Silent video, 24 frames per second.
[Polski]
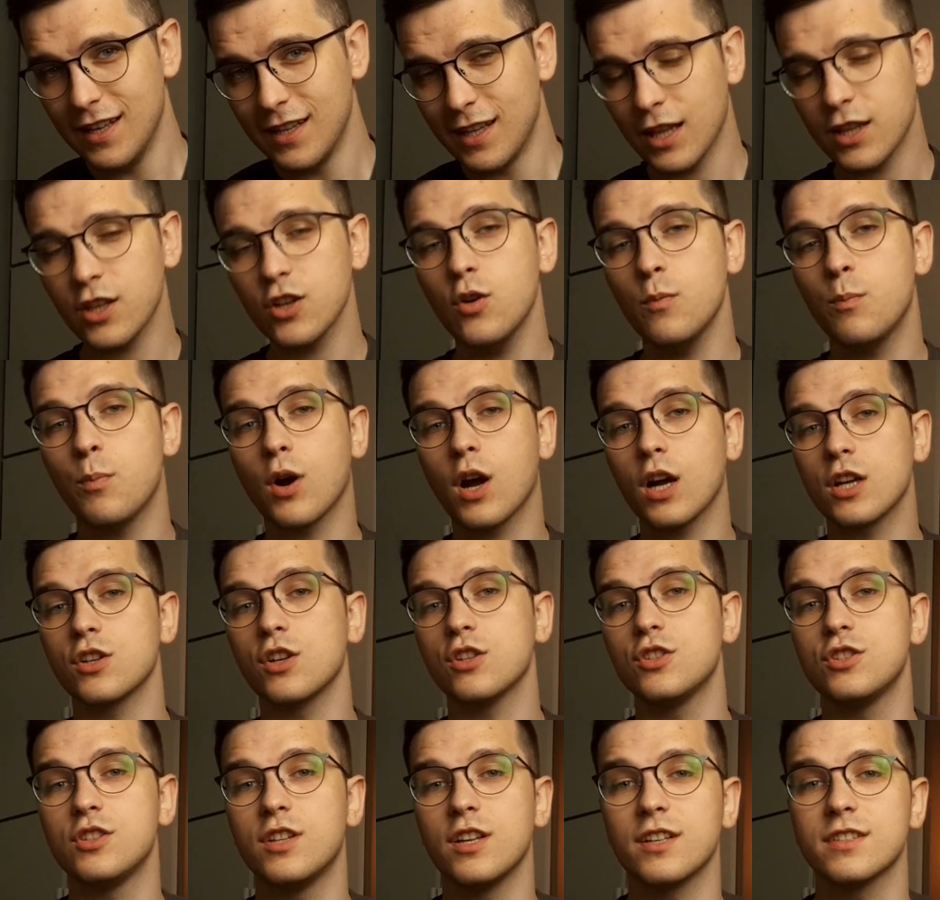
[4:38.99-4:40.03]
Dlatego
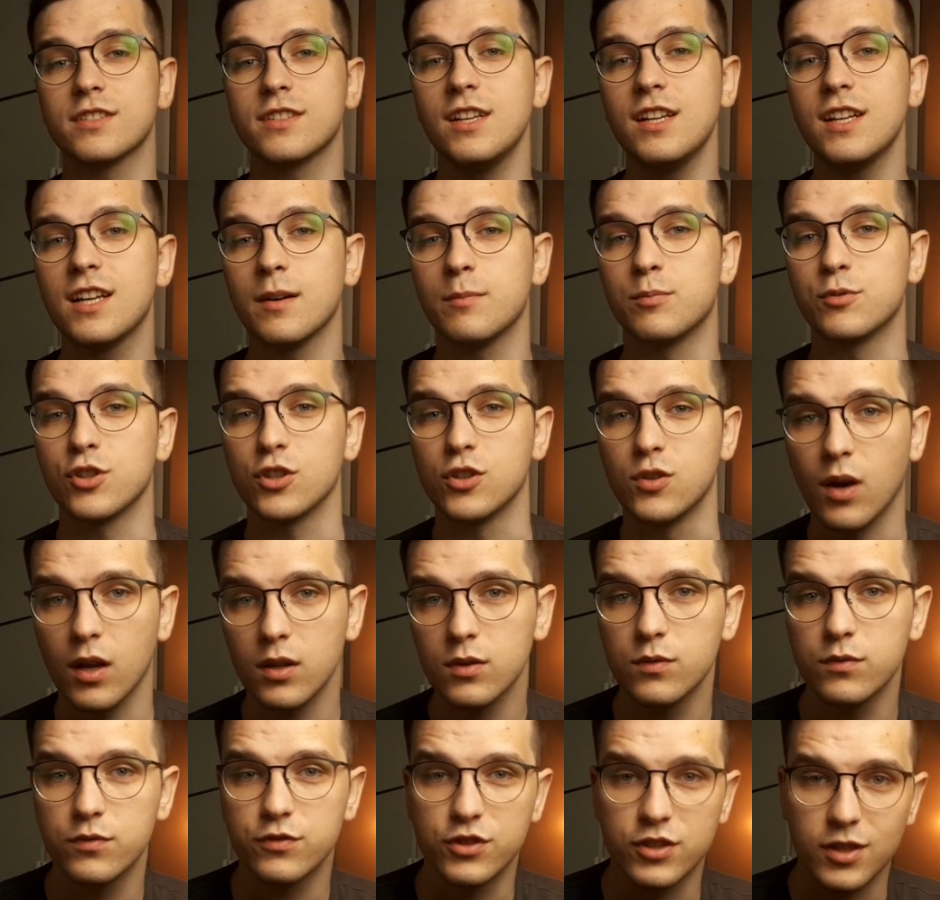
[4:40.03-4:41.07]
pokażę Ci teraz kilka
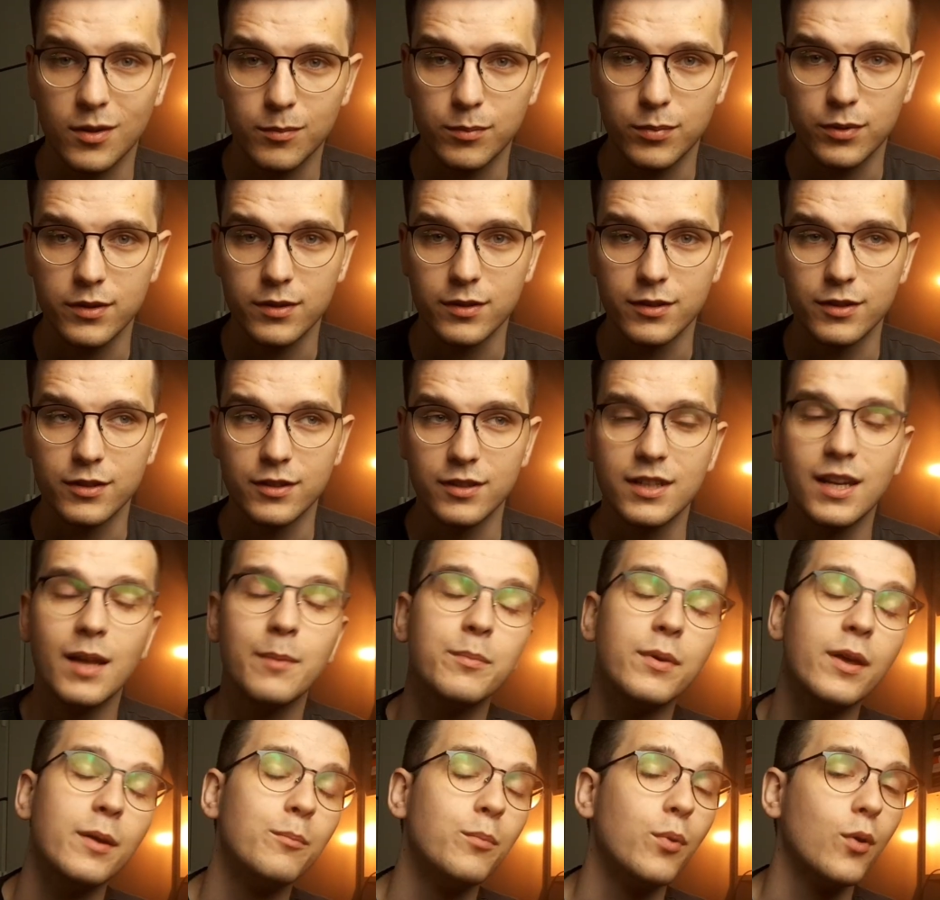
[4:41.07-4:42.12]
przykładów, żeby
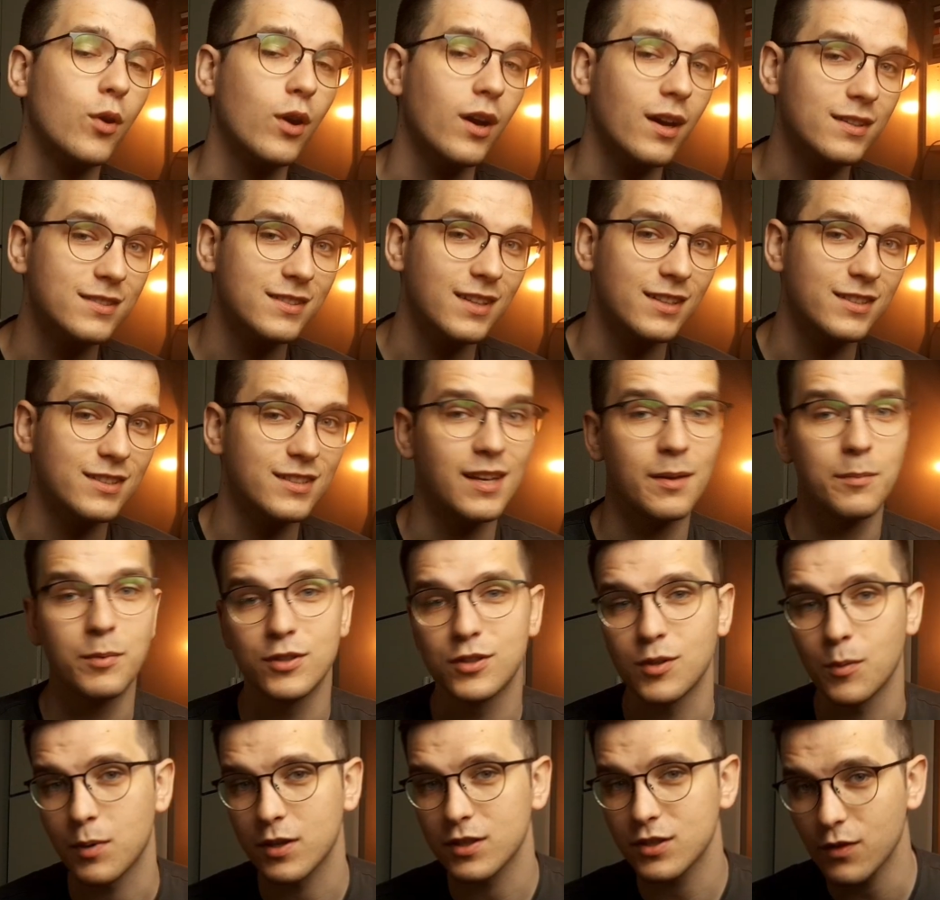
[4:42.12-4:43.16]
lepiej pokazać i
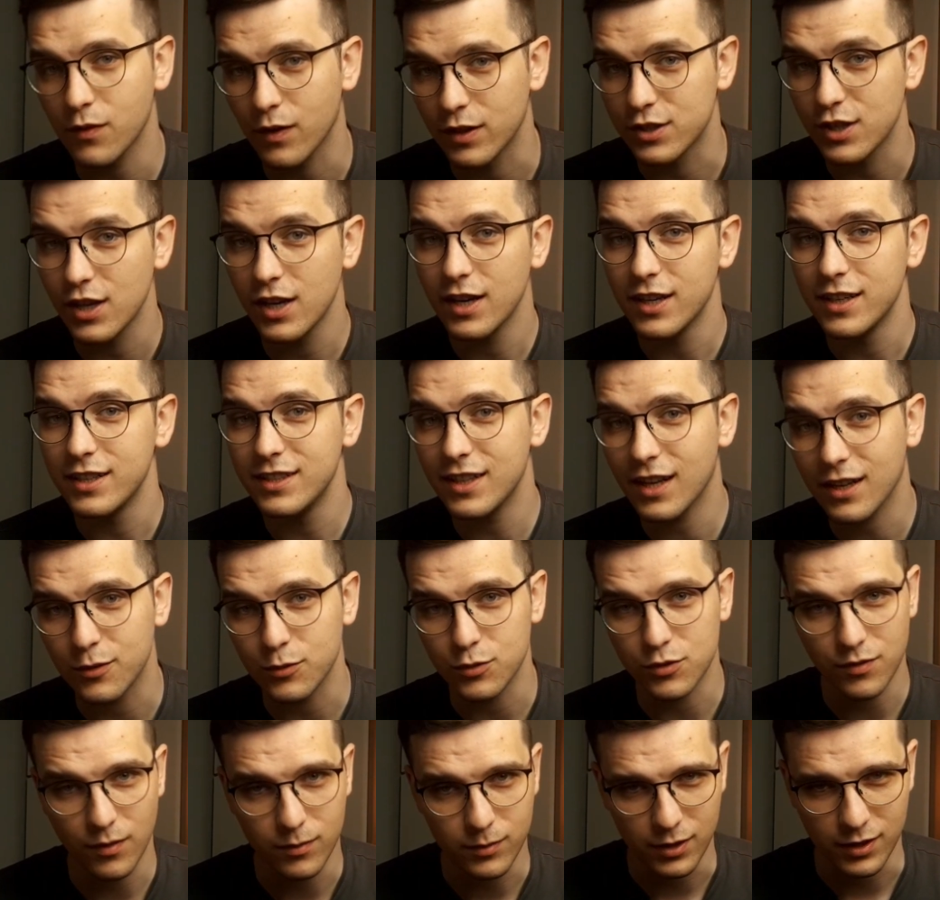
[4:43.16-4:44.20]
lepiej zobrazować, jak
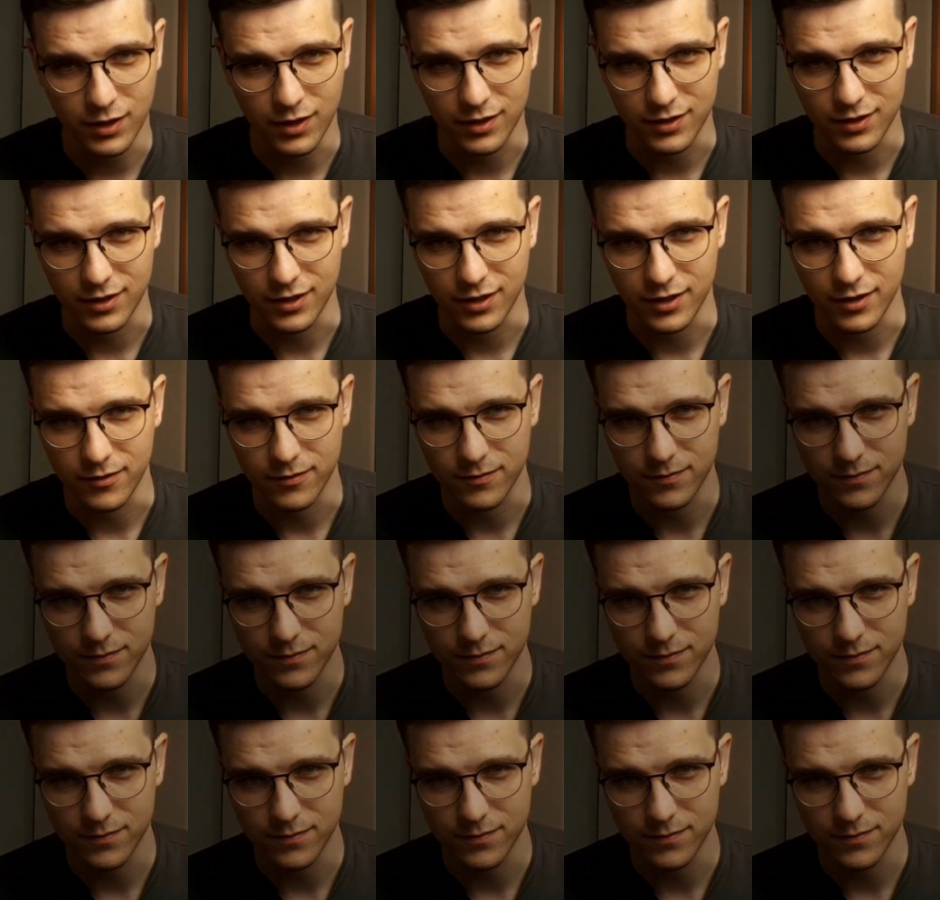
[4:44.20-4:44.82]
używam tej techniki.